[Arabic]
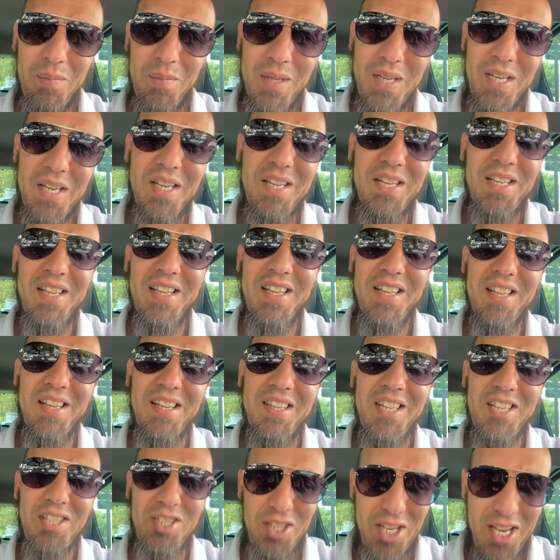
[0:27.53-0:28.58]

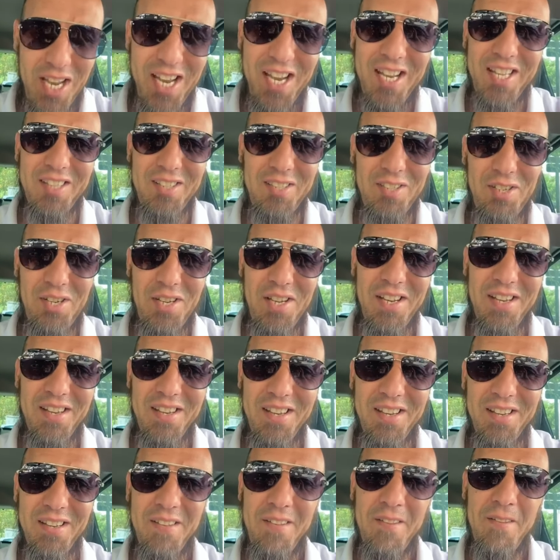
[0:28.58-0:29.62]
النجاحات ان شاء
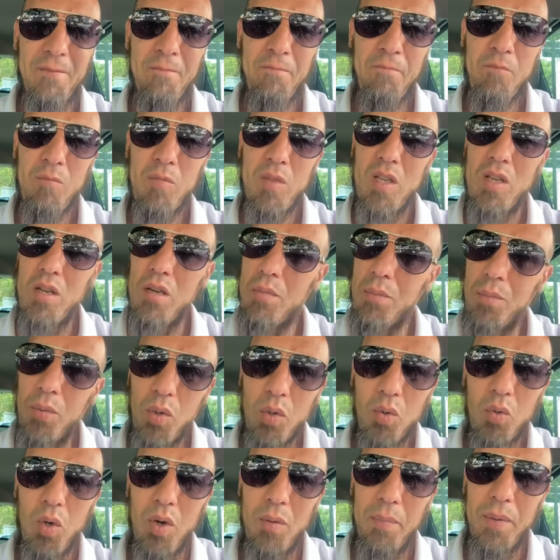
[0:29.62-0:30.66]
الله
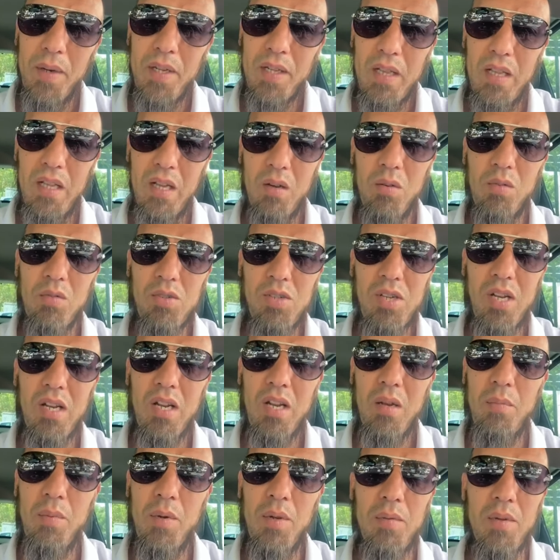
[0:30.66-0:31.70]
بوركوا با تلحقوا ان شاء الله
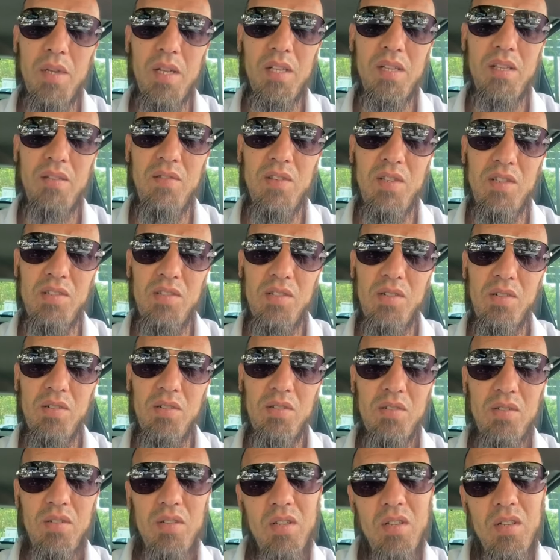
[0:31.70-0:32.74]
البريمير ديفيزيون
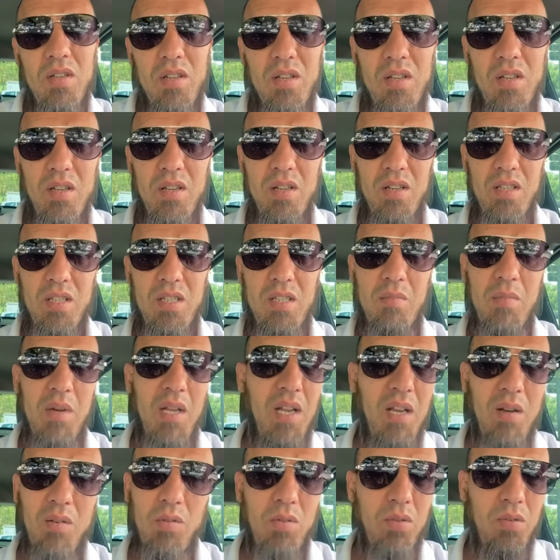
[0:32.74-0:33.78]
كيما
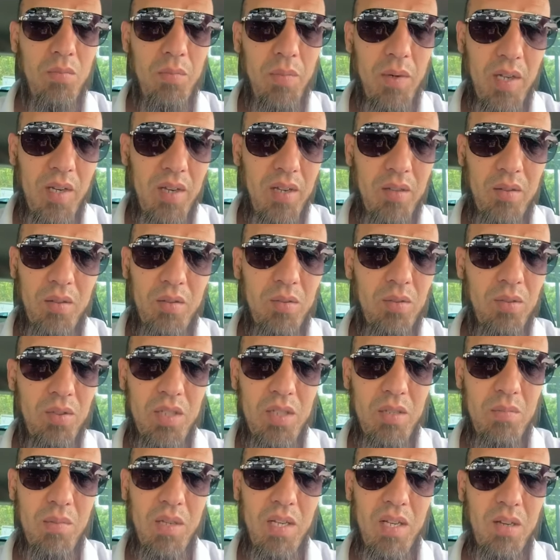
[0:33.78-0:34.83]
لحقوا بارادو
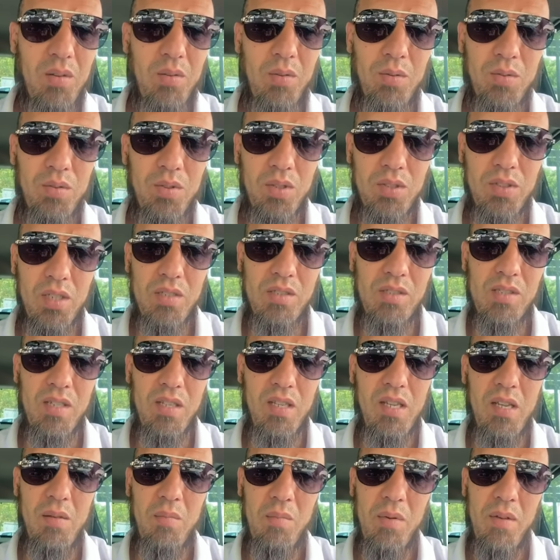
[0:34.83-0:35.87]
كيما لحقوا دوطر
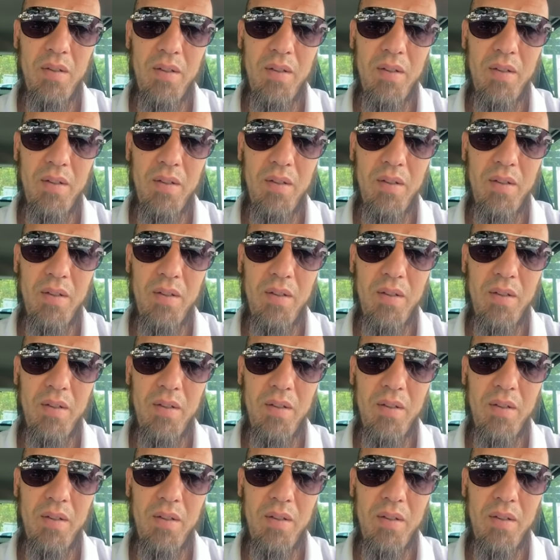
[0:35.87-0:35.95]
زيكيب